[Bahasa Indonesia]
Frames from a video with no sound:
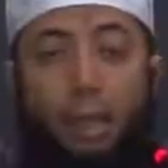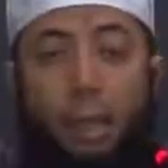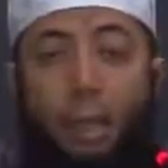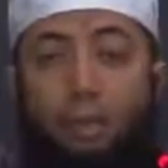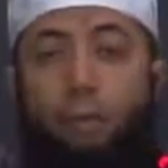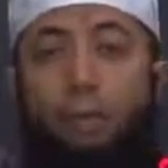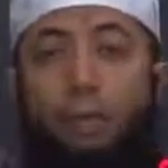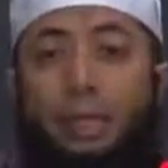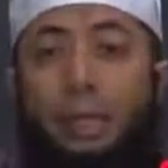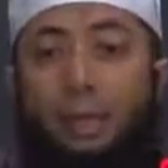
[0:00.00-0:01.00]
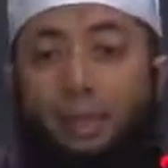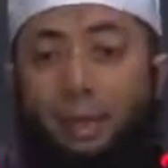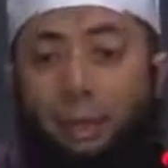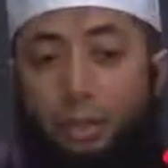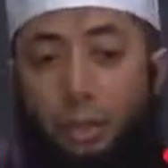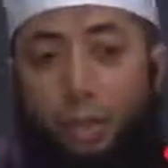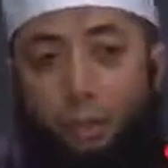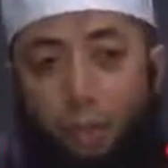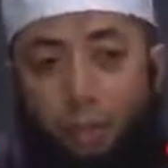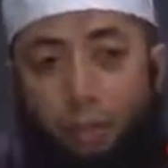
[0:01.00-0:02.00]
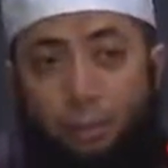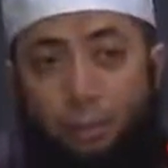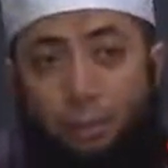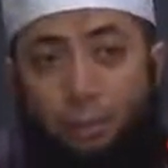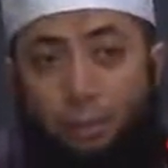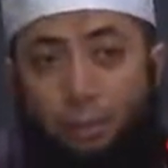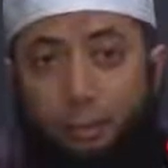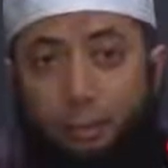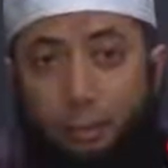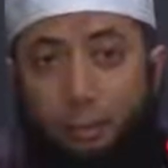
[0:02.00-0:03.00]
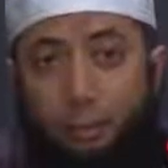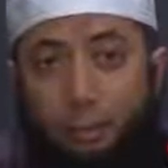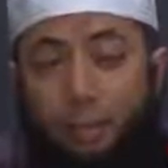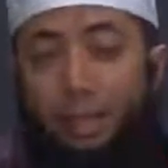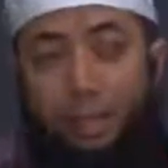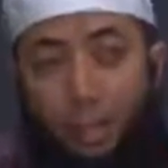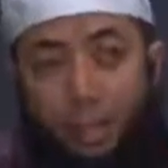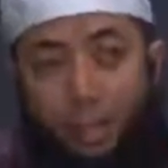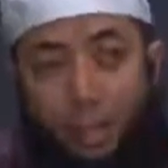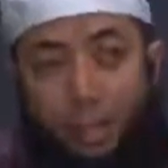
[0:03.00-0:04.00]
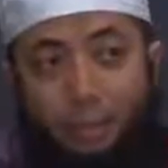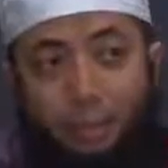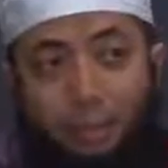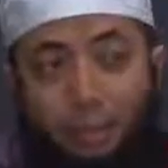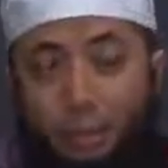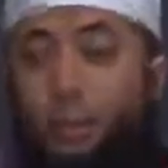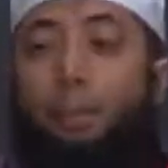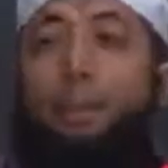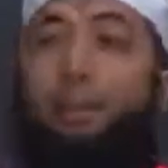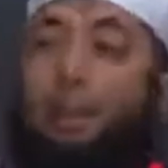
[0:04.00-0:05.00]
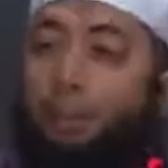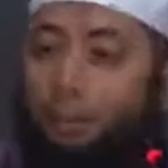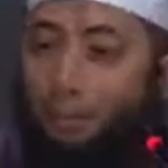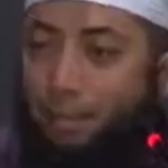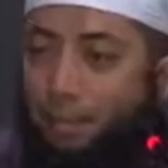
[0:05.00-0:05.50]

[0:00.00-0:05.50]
kalau tidak dengan syahwat ya, tidak sengaja tidak batal.